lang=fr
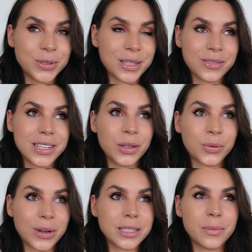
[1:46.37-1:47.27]
Ça faisait
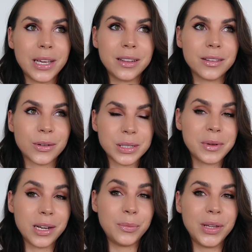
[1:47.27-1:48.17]
3 semaines, 3
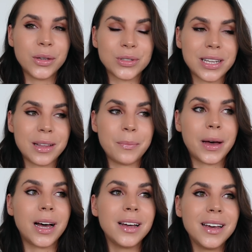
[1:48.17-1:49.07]
semaines et demie que j'étais
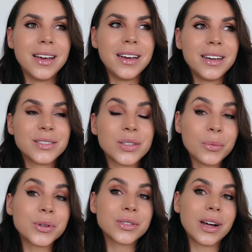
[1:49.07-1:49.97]
pas
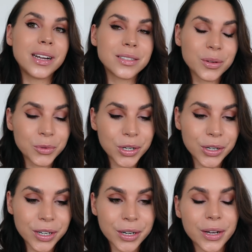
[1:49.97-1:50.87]
100% à l'aise dans mon
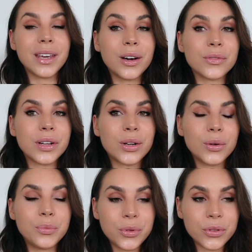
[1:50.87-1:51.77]
corps et en fait
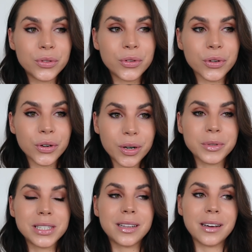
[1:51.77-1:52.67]
le but de
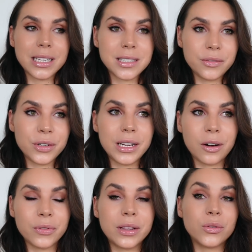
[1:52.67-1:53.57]
recommencer de avec Steven est
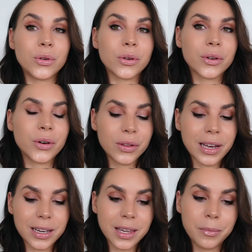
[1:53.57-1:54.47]
en fait de
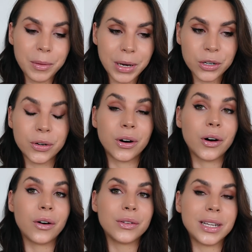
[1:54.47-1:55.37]
retraquer mes macros
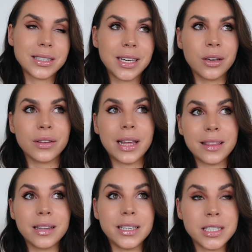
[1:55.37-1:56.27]
en essayant
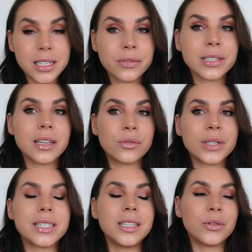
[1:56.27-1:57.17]
d'atteindre des chiffres cette
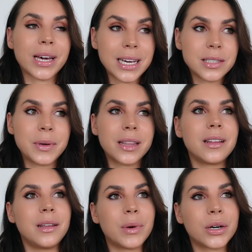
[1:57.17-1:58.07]
fois-ci, de
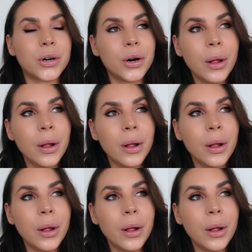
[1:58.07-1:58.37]
respecter des macros.